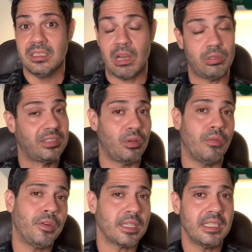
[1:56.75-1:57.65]
aconteceu
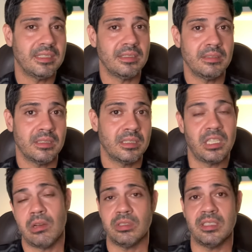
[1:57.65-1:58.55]
com Fortaleza,
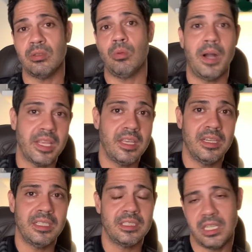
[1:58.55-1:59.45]
já aconteceu com
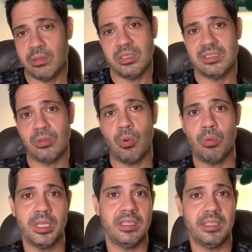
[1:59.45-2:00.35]
Bahia, já aconteceu
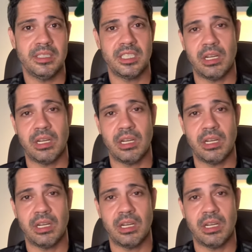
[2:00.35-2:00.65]
com o Inter, já